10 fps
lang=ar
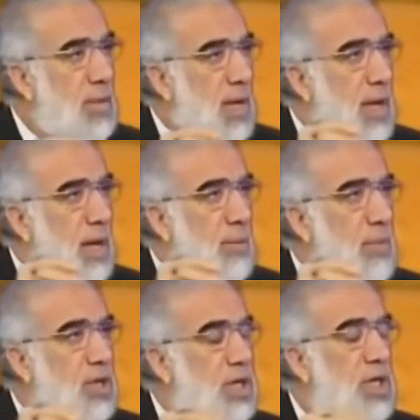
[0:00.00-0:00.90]
من
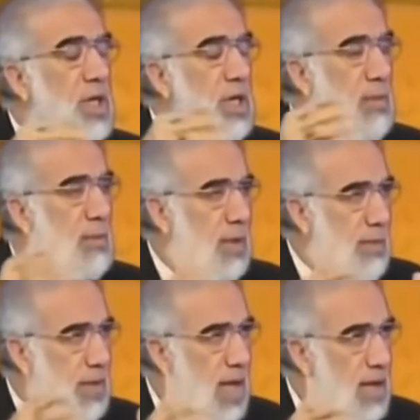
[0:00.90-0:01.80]
شده بعد ما انتهت
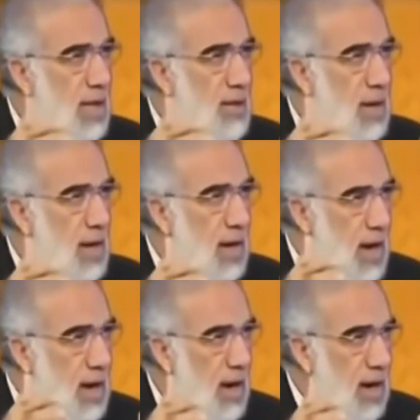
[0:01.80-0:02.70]

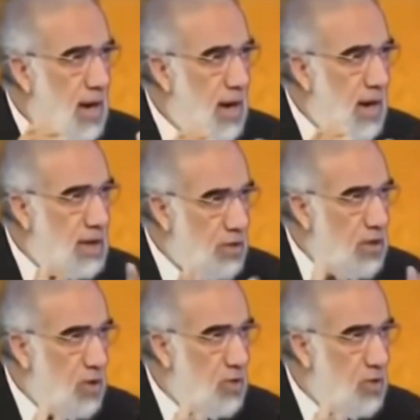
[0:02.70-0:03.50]
الجوله الاولى